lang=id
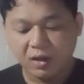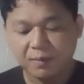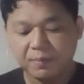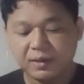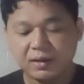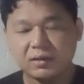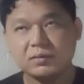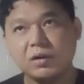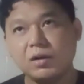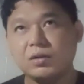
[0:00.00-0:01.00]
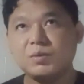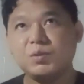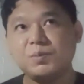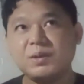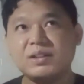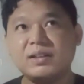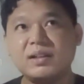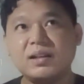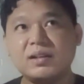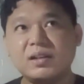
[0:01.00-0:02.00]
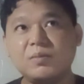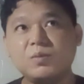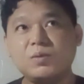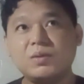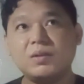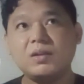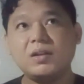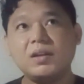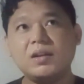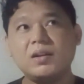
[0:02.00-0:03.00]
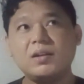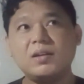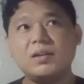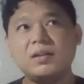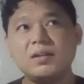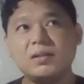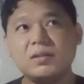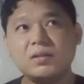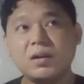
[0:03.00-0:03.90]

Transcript: apa ya kalau 10 persennya lagi mungkin